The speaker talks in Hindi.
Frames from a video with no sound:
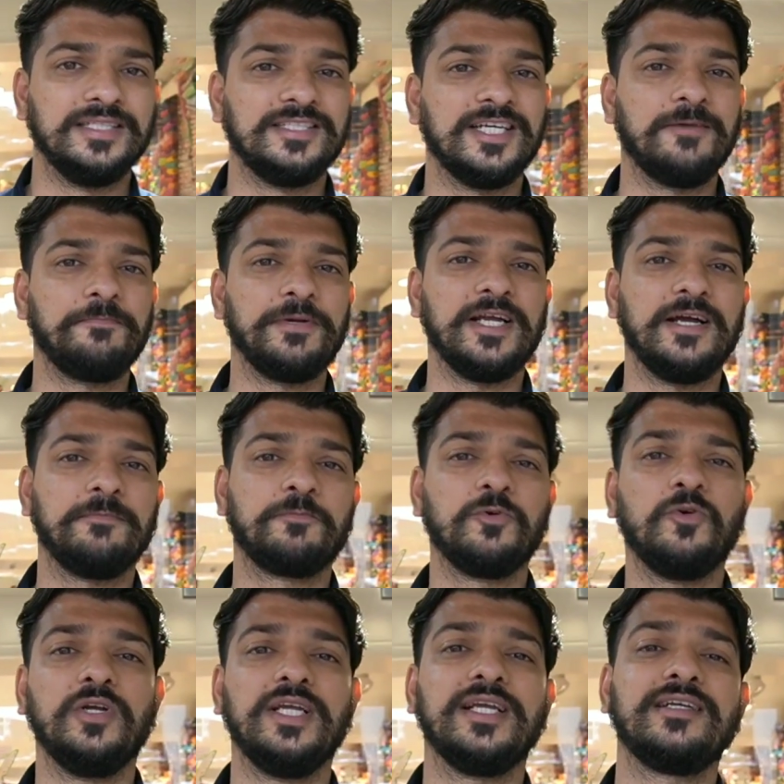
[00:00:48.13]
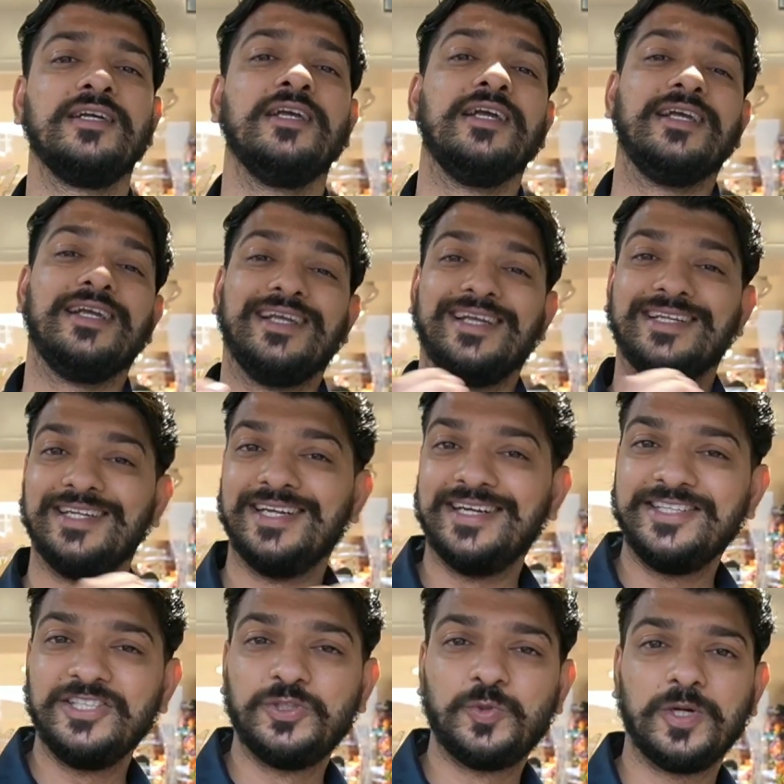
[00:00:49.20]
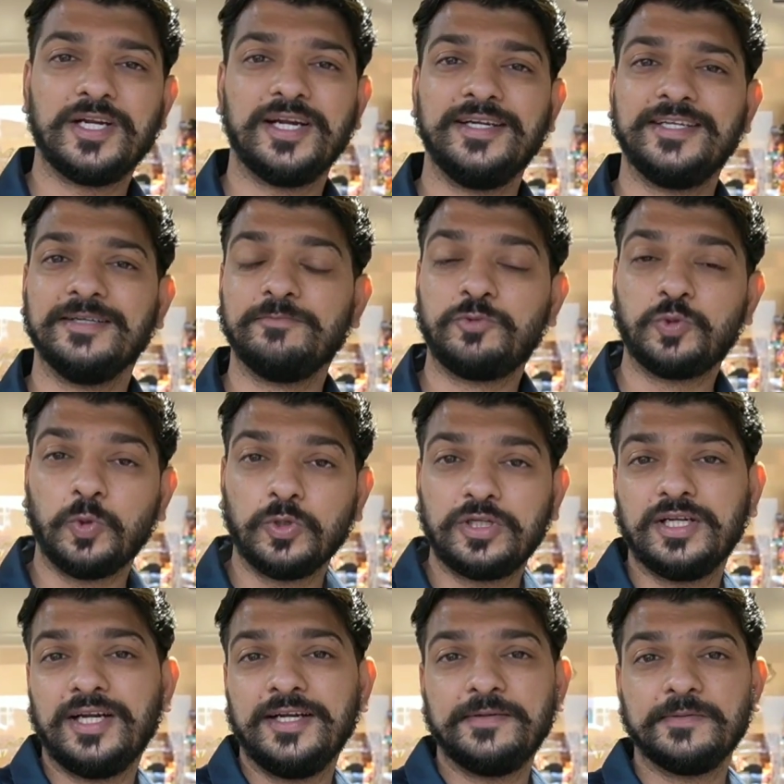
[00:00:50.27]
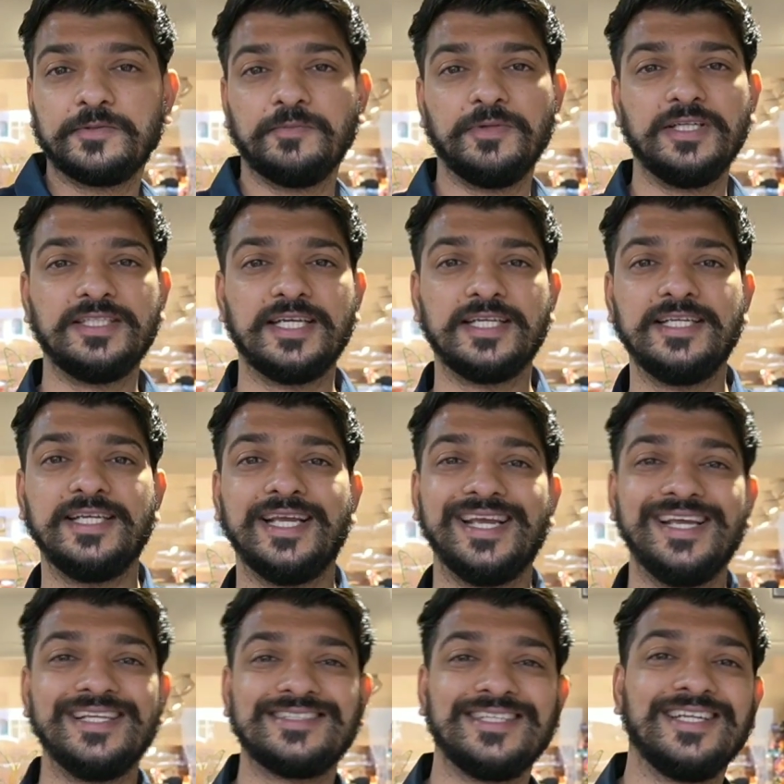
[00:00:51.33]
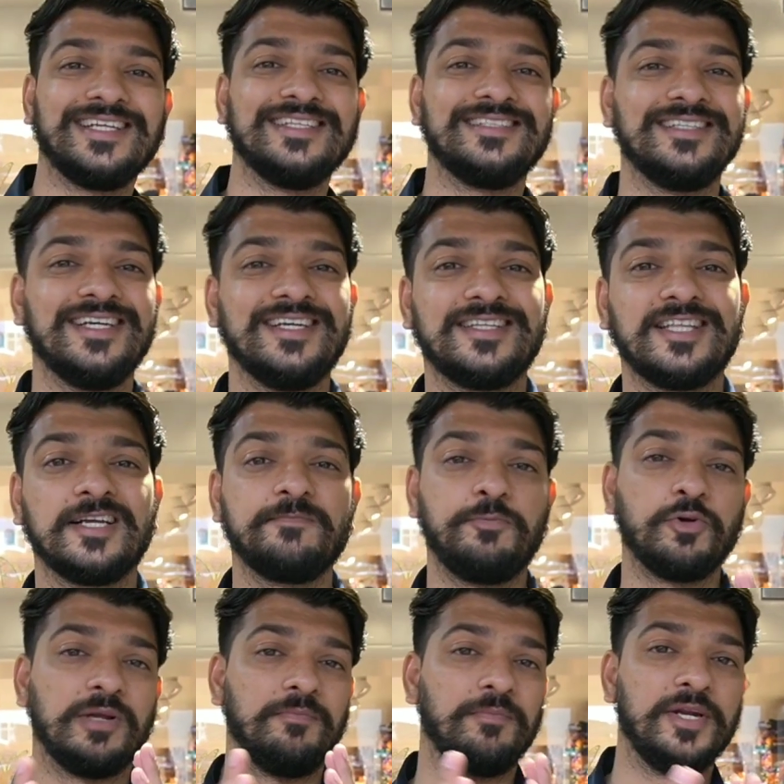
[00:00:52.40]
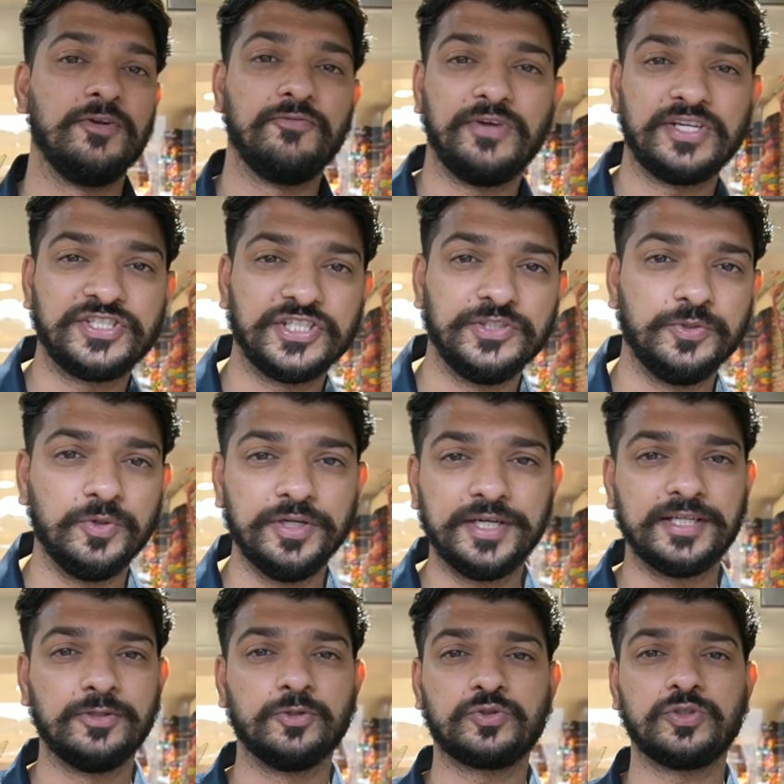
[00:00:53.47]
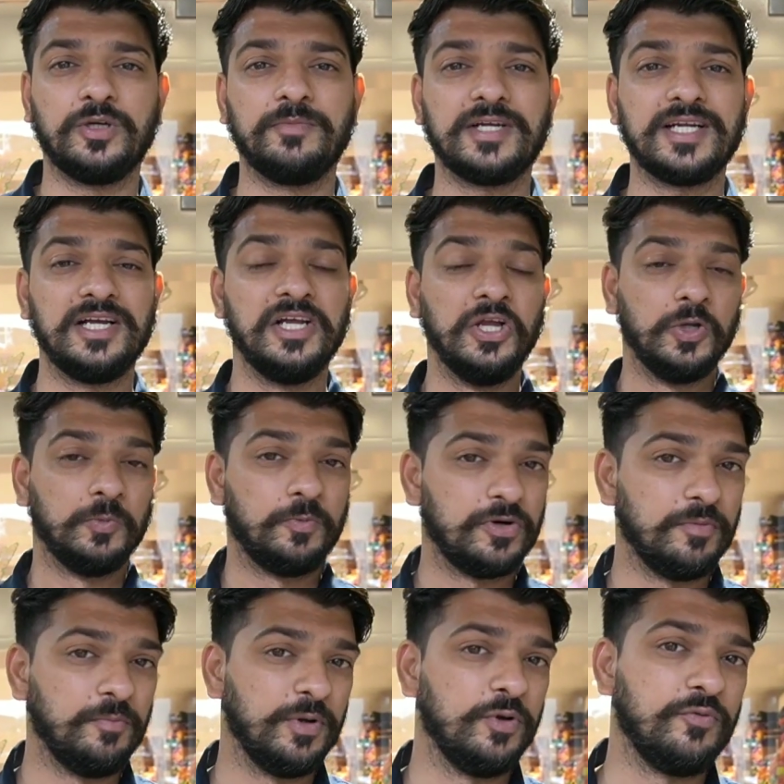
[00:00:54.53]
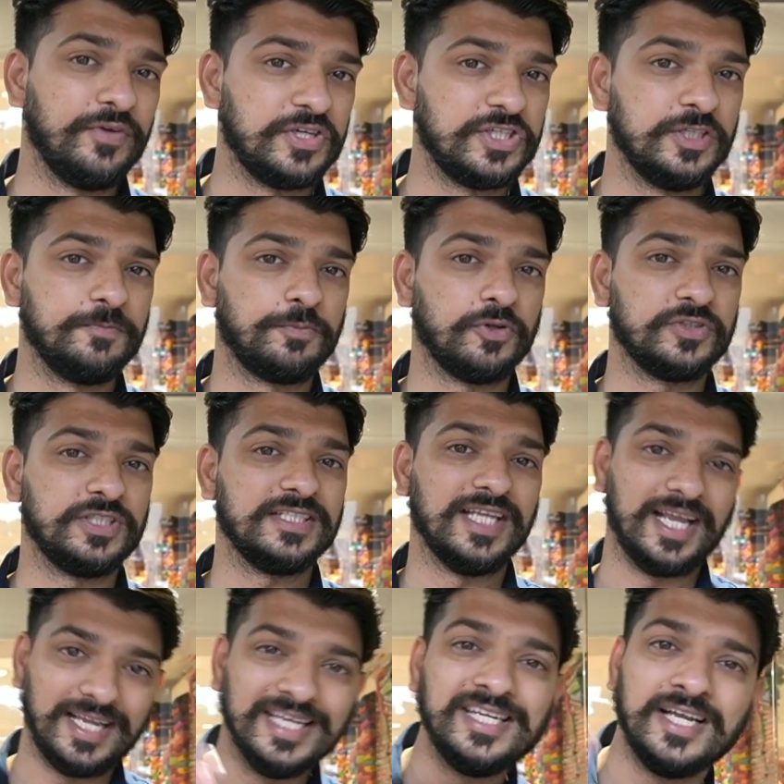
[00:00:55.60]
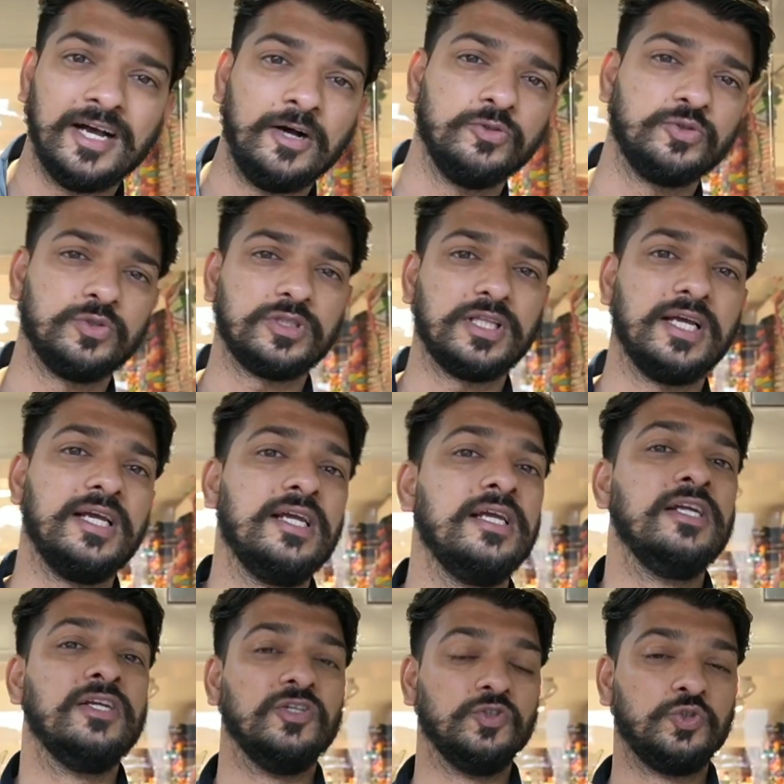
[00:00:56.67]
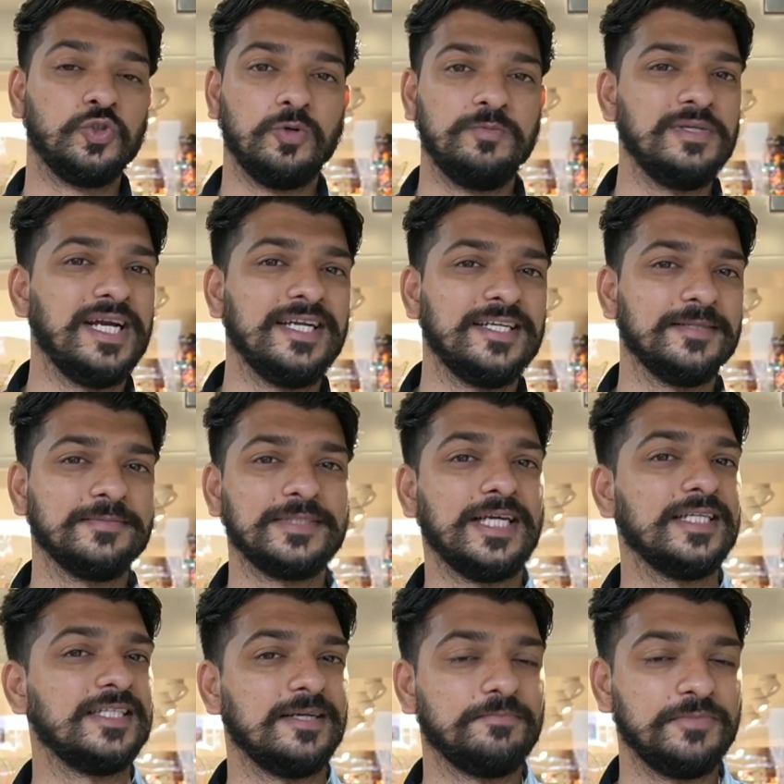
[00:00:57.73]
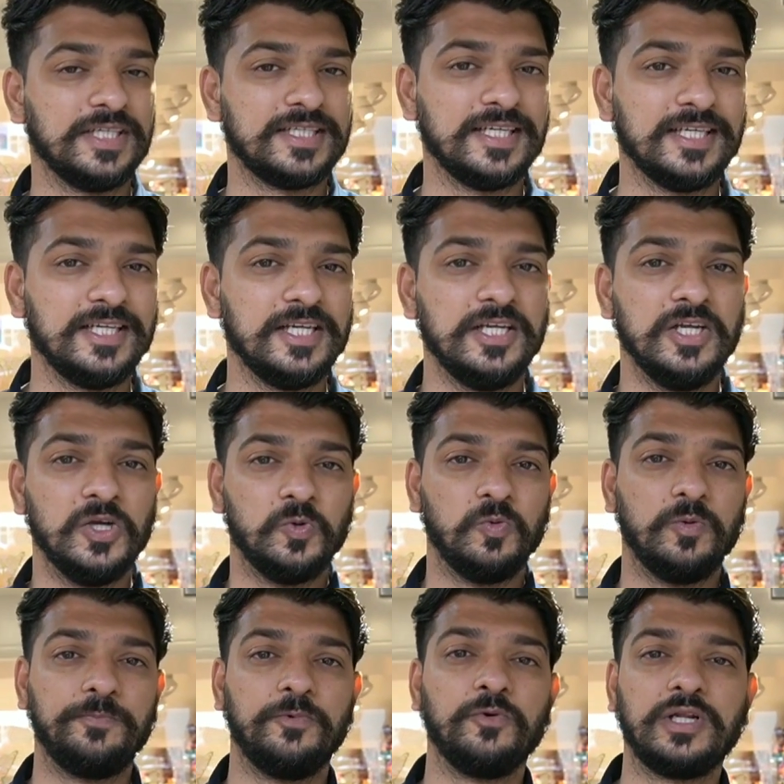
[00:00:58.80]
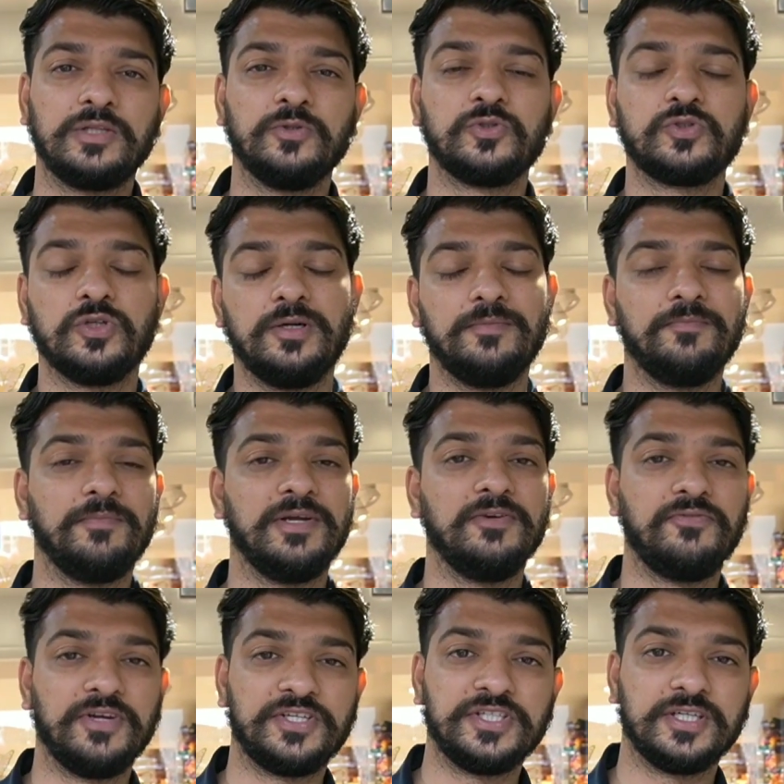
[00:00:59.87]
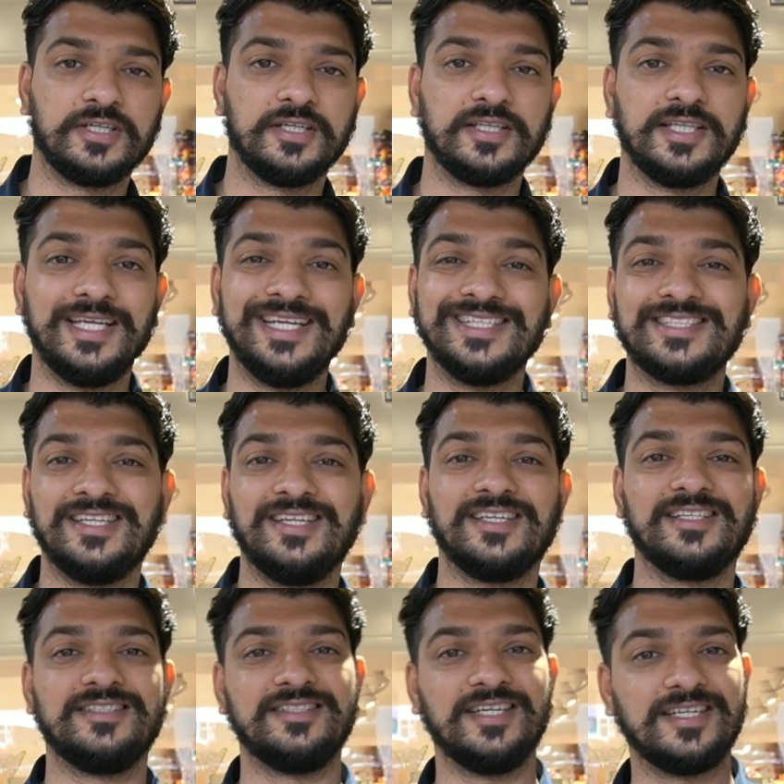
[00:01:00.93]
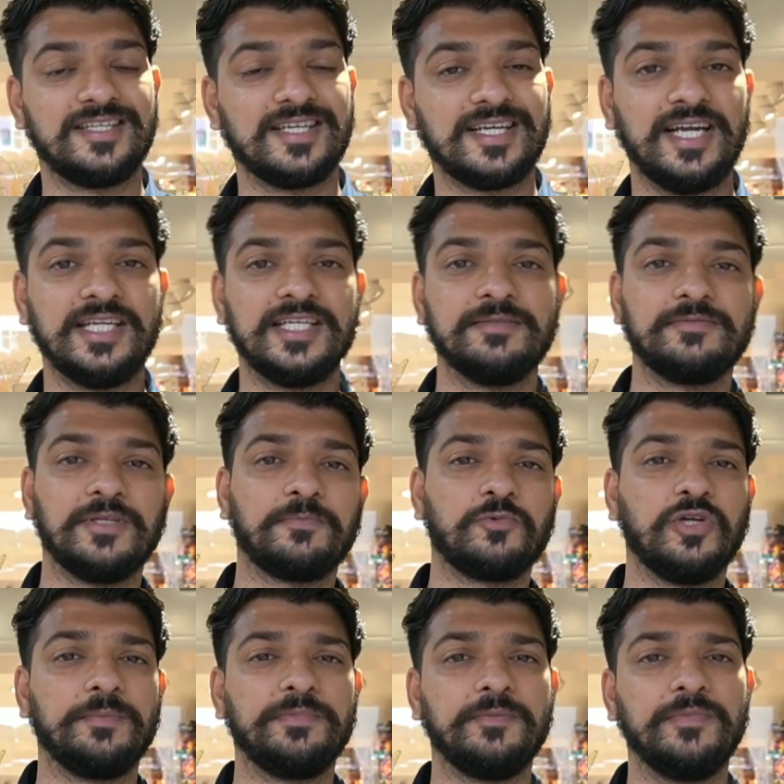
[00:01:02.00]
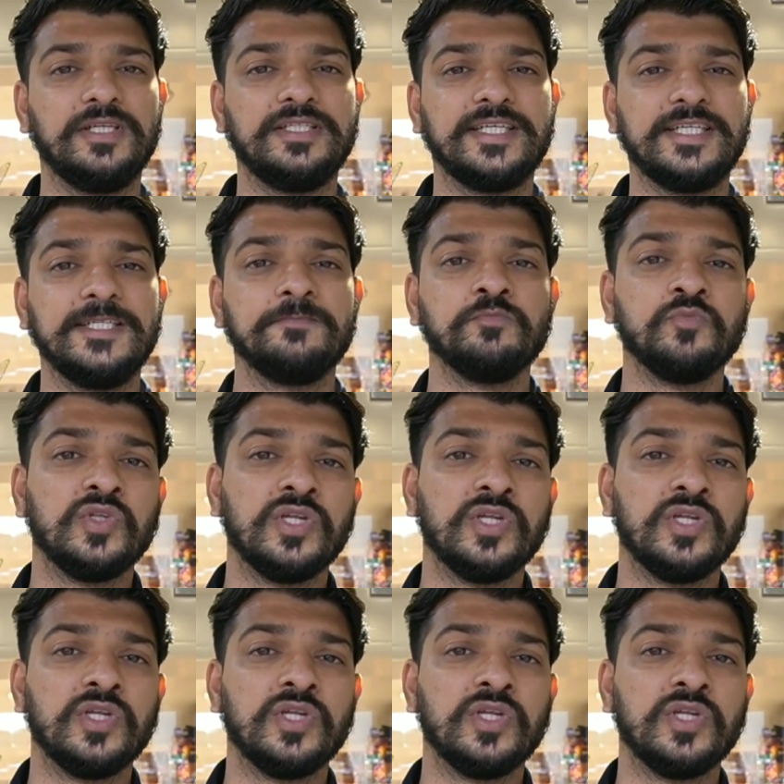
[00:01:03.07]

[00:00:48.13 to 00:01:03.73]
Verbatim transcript: जहाँ पे आपको एक लेडीज़ वेयर आइटम टोटल आइटम्स मिल जाएगी ए से लेकर जेड तक पूरा मैनुफैक्चरिंग यूनिट है दोस्तों हमारा पूरा मैनुफैक्चरिंग प्रोसेस इन हाउस होता है जो भी आइटम्स आज आप देखेंगे वो पूरा दोस्तों हम मैनुफैक्चर करते हैं ए से लेकर जेड तक आइटम्स आपको यहाँ पे मिल जाएगी